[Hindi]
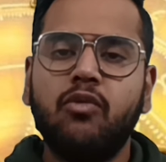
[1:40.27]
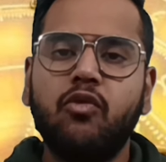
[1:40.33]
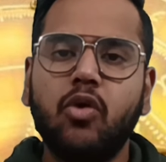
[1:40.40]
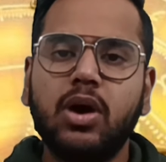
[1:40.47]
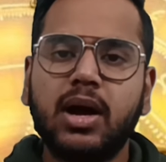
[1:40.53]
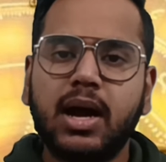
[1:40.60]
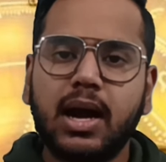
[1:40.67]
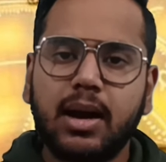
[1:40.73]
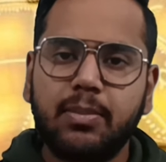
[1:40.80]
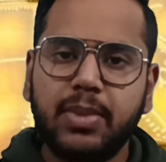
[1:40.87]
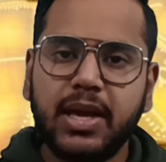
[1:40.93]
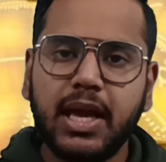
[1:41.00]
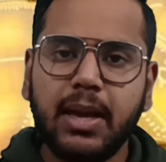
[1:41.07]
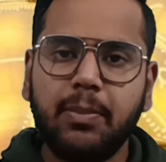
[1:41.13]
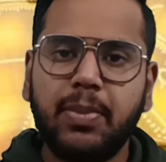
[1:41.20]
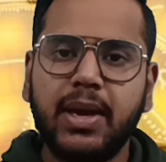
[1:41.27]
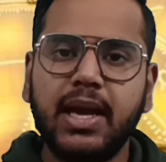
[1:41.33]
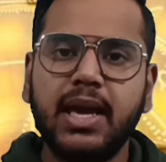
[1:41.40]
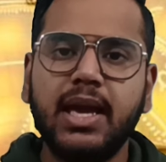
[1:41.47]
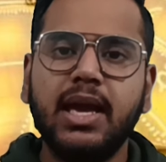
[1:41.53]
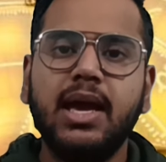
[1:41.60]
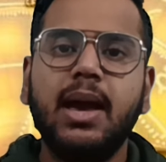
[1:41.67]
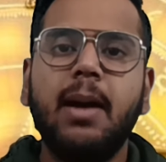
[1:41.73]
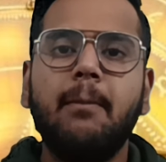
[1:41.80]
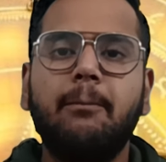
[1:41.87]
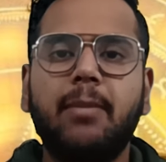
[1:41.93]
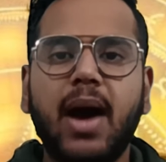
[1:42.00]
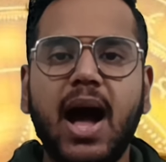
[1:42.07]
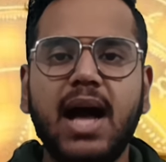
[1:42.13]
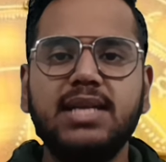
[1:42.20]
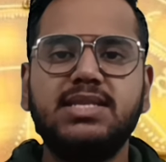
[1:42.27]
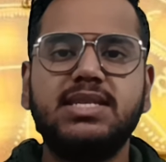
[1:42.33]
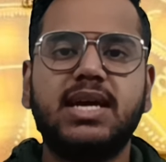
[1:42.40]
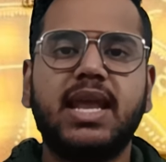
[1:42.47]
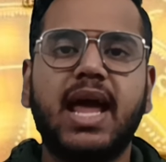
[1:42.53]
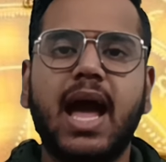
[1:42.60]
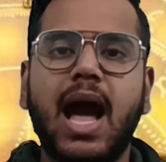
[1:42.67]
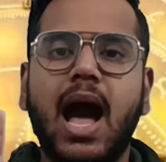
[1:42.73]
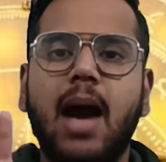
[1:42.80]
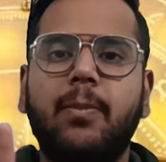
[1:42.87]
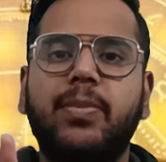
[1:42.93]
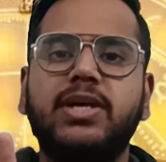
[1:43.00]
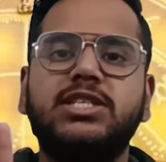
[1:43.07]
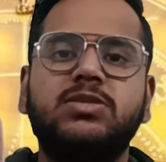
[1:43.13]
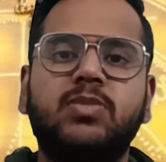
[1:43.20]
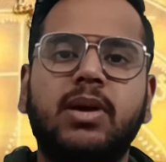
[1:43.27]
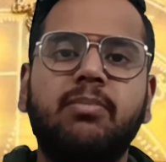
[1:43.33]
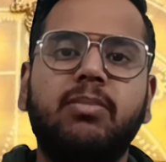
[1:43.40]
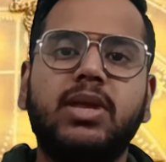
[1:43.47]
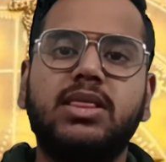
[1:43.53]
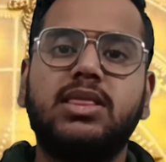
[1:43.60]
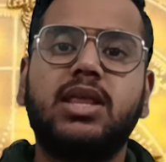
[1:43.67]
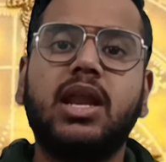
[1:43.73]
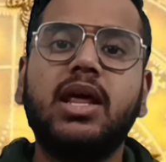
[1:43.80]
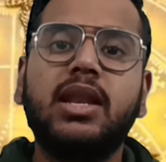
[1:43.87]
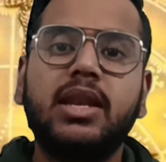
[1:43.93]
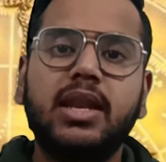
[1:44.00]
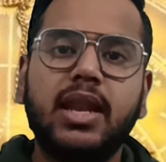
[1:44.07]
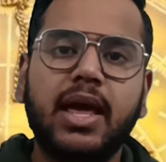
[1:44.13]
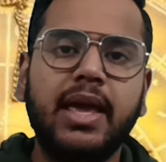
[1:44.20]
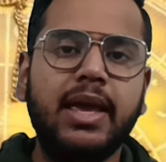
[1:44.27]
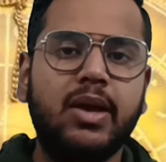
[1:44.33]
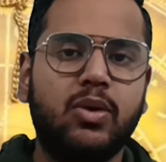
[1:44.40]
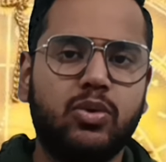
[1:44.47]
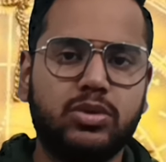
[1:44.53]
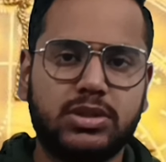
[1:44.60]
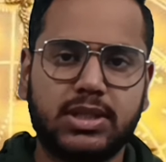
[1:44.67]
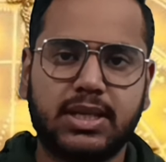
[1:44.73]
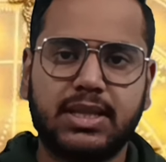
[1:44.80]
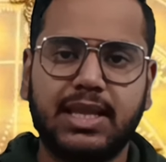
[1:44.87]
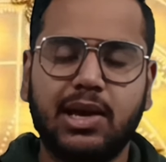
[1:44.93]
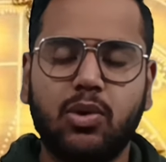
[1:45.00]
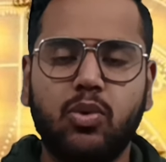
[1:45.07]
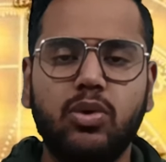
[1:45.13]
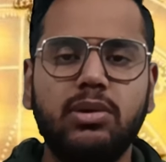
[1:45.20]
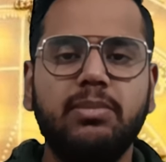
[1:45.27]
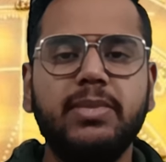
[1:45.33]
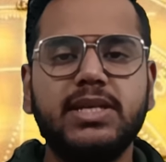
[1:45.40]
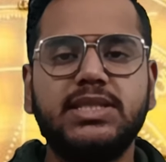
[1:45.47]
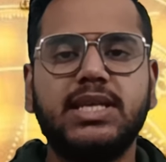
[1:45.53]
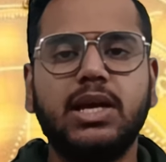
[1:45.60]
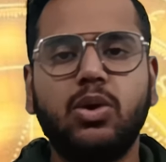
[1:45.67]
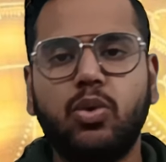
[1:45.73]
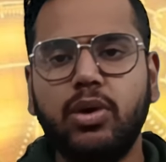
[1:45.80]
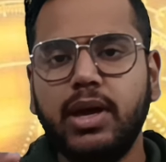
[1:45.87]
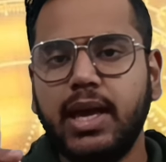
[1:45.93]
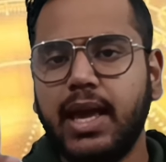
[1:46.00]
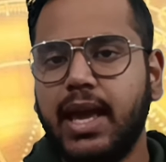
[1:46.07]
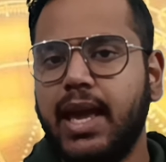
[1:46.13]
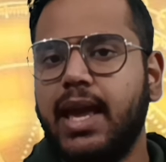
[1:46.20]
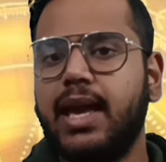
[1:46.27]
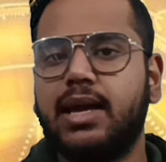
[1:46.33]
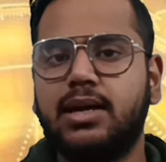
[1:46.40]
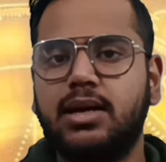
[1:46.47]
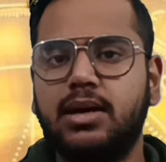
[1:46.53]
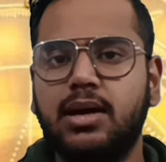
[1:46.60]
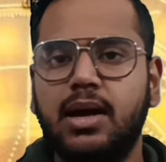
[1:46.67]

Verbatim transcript: वो कभी भी पांच ग्रह आपस में मित्र नहीं हो सकते उनमें से कोई एक